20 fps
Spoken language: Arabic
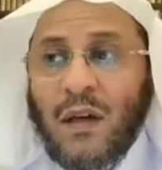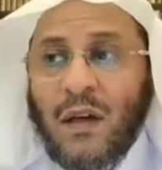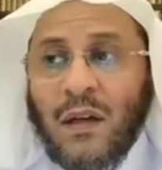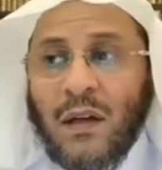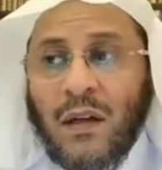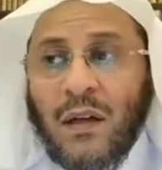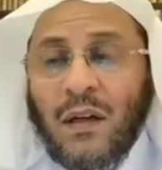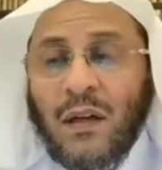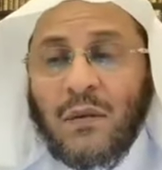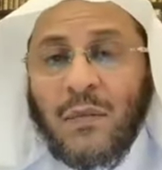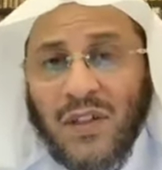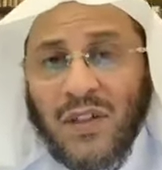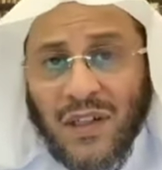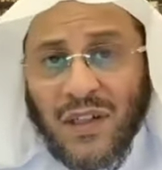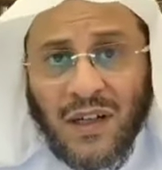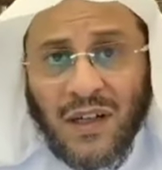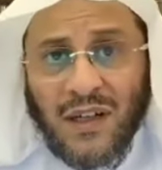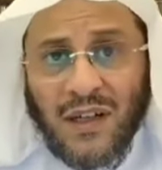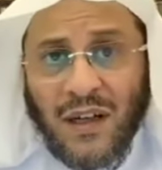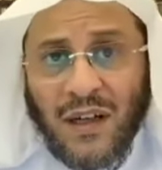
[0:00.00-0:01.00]
آه،
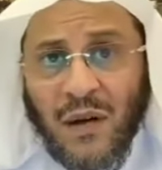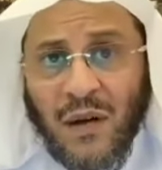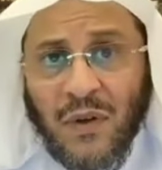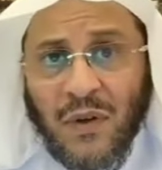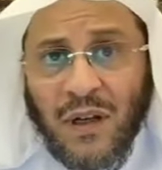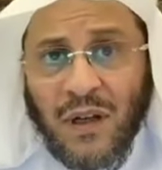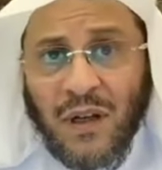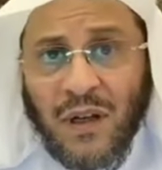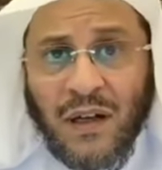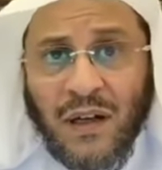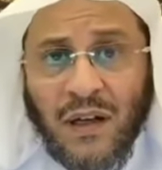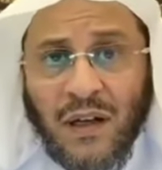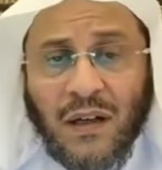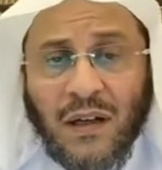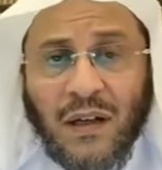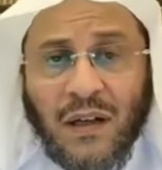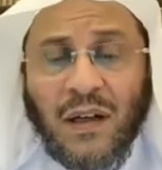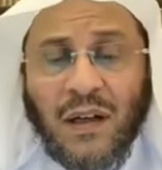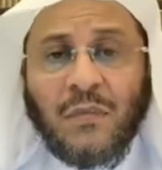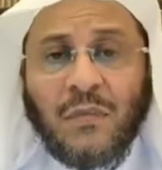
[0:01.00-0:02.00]
المسألة اللي قبلها
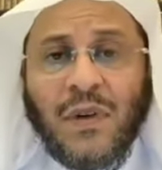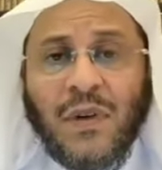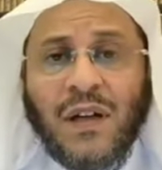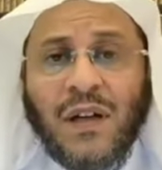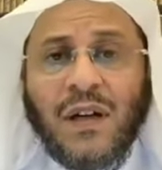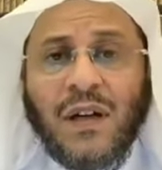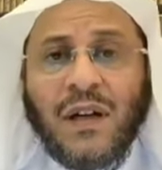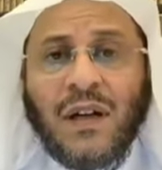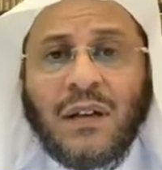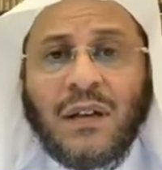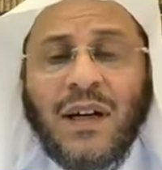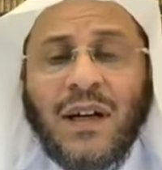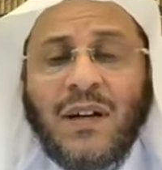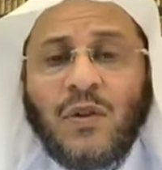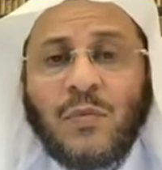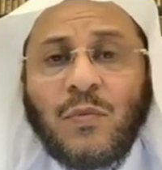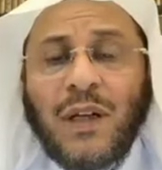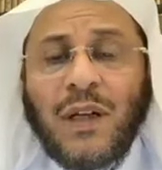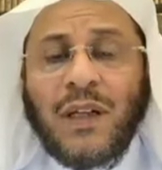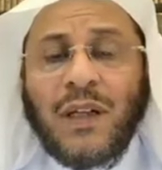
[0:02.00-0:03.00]
المرأة
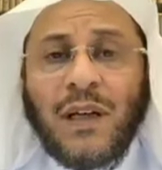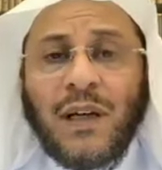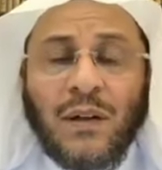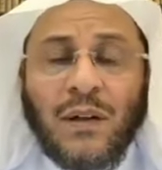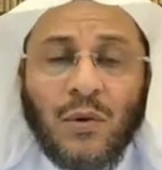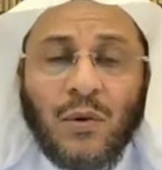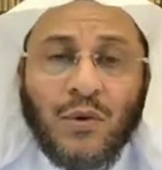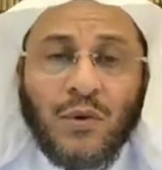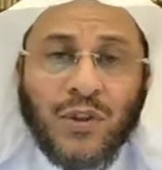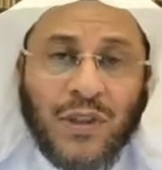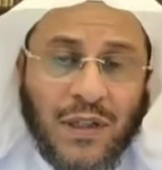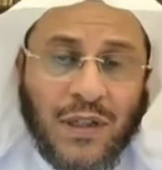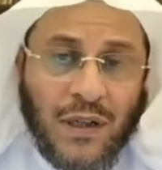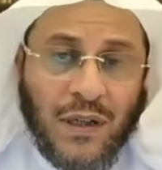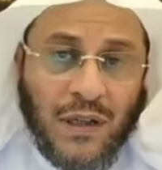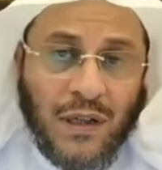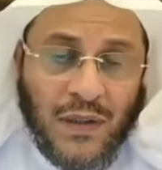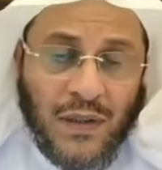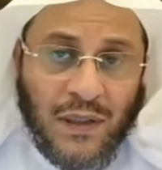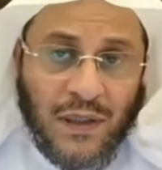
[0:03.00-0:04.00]
يحرم عليها حلق شعر
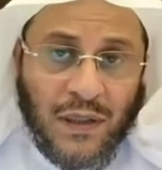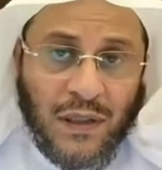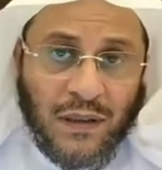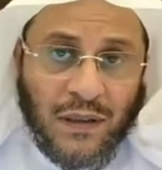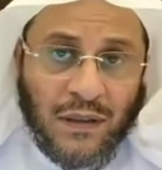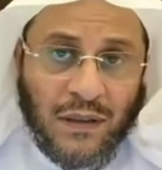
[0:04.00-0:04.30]
رأسها